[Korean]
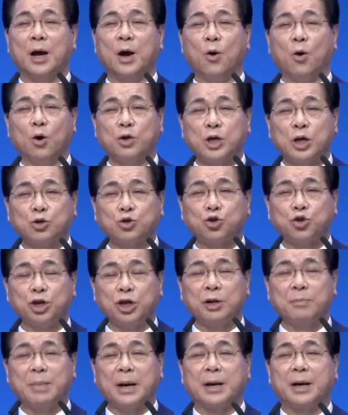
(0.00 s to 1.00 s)
오직
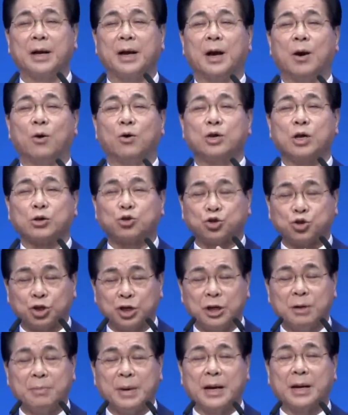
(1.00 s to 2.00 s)
주님만이, 오직
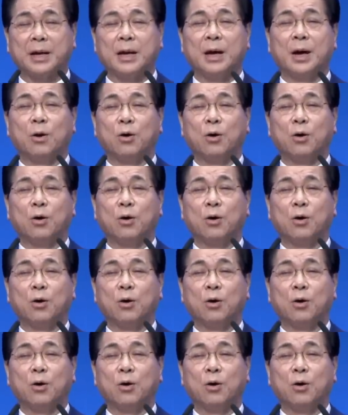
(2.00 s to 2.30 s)
주님만이,